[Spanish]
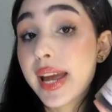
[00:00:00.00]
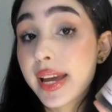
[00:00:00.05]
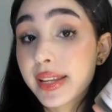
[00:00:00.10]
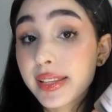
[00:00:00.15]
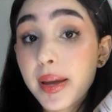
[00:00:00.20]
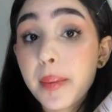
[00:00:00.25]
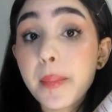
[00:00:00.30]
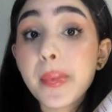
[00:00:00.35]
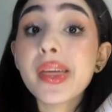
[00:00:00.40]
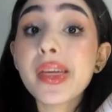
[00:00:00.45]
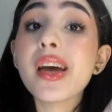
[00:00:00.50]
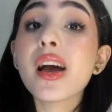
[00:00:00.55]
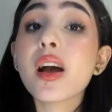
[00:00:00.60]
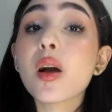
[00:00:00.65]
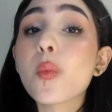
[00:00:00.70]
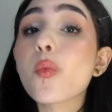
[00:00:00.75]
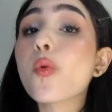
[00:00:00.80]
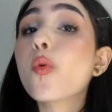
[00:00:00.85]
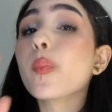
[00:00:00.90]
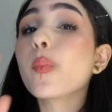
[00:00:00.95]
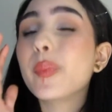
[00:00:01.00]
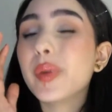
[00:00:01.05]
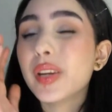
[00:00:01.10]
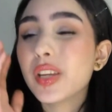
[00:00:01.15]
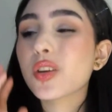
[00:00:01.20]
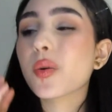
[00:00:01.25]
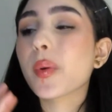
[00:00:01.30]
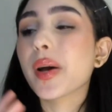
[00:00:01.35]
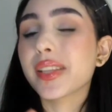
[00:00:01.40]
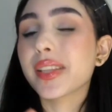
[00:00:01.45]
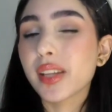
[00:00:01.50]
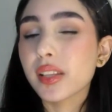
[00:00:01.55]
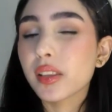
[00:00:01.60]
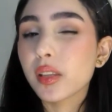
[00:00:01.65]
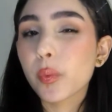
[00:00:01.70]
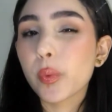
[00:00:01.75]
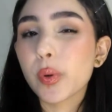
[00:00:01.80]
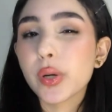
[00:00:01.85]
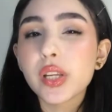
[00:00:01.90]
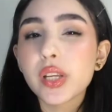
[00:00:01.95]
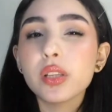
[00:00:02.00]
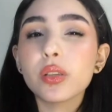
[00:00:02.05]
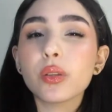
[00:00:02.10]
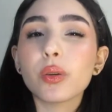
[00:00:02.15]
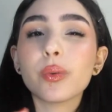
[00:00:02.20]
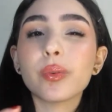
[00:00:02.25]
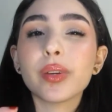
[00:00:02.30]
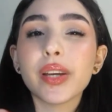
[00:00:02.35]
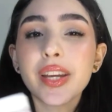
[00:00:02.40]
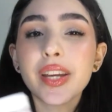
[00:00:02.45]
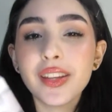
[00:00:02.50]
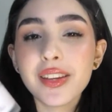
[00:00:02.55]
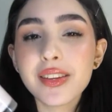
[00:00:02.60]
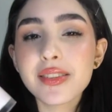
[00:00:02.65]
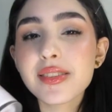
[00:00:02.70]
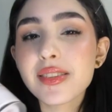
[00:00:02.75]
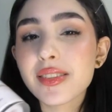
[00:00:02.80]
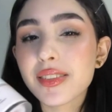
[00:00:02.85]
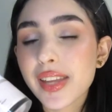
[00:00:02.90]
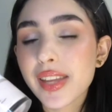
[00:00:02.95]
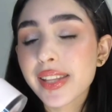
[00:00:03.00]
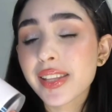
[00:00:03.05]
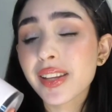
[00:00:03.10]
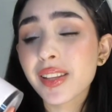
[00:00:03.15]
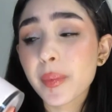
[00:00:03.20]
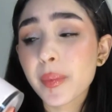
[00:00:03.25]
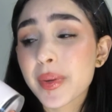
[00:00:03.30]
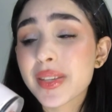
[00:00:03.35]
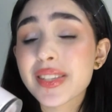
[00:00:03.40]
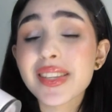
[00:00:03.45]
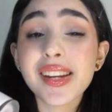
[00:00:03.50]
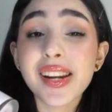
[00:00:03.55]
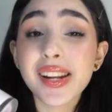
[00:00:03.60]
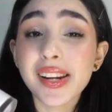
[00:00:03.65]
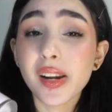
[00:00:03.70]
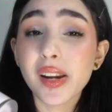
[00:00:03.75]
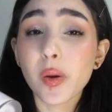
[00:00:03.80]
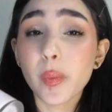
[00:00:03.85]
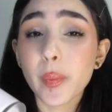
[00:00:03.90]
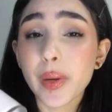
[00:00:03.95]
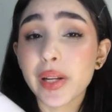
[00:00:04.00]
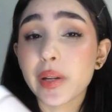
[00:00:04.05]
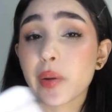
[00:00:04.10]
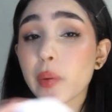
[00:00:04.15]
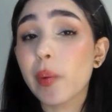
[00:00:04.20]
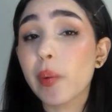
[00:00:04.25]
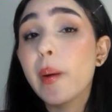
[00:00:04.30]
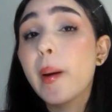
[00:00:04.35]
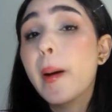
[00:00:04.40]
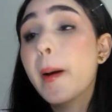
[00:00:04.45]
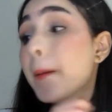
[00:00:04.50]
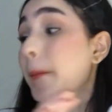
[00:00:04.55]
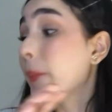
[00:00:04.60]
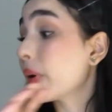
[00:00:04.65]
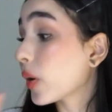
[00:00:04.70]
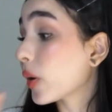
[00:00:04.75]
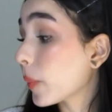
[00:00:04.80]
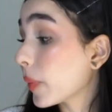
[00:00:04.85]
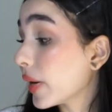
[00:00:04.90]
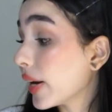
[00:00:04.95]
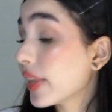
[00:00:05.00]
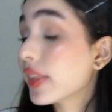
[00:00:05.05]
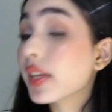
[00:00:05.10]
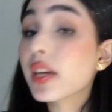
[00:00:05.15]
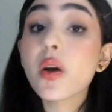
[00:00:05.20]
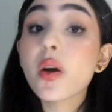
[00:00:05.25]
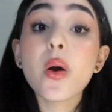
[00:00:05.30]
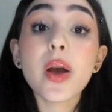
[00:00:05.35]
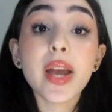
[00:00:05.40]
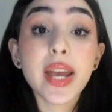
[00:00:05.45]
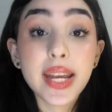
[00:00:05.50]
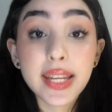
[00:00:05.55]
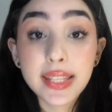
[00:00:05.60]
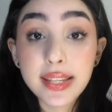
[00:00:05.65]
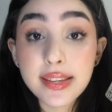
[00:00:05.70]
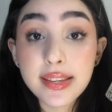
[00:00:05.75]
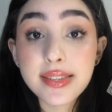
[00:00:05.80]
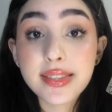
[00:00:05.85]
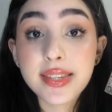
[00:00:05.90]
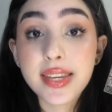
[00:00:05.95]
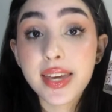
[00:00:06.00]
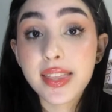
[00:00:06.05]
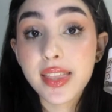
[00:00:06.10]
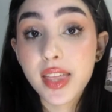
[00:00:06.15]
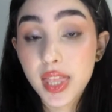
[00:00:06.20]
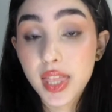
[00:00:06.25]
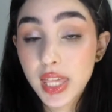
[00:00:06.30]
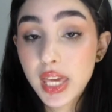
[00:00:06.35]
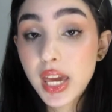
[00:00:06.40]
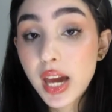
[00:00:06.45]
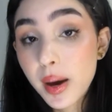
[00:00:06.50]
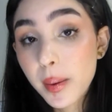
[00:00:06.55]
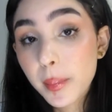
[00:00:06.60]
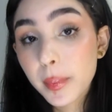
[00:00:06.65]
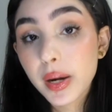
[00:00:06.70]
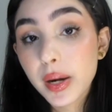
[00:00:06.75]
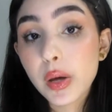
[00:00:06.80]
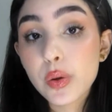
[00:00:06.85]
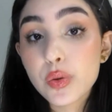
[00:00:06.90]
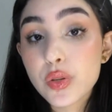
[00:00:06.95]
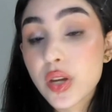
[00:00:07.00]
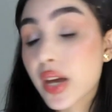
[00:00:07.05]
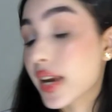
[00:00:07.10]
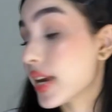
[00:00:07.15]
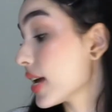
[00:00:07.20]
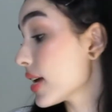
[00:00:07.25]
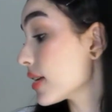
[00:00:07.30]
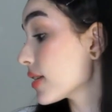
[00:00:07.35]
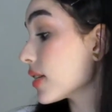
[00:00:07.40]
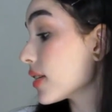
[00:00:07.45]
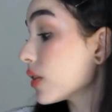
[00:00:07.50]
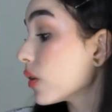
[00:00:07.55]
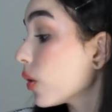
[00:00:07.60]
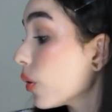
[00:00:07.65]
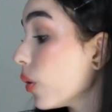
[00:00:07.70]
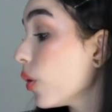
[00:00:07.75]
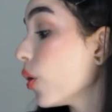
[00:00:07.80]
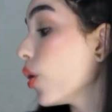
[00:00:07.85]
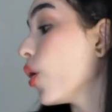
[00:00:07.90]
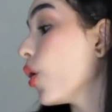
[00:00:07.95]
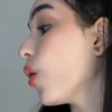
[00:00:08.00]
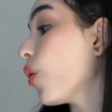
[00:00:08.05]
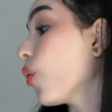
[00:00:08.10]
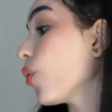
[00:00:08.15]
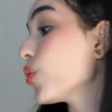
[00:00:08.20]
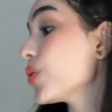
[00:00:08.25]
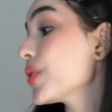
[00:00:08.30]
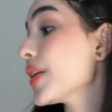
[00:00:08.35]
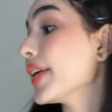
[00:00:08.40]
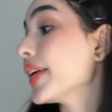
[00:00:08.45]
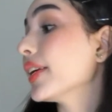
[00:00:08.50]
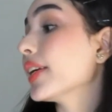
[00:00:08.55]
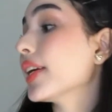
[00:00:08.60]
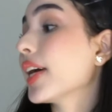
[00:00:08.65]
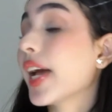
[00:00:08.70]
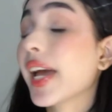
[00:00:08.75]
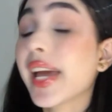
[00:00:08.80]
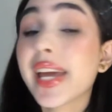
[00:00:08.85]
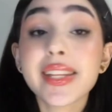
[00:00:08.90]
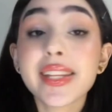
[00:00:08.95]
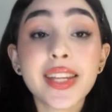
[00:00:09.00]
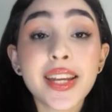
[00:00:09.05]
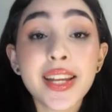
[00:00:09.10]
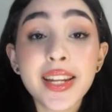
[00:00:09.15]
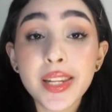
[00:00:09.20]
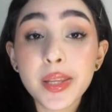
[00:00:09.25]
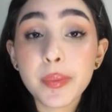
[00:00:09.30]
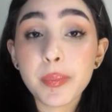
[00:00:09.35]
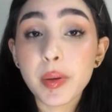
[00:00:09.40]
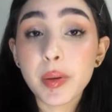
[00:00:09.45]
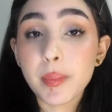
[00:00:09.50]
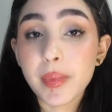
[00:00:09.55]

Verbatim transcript: esta me deja como un brillo bastante bonito esta, esta también se las recomiendo pero como les digo, esta si es de día la usaría, si no usaría esta Sleeping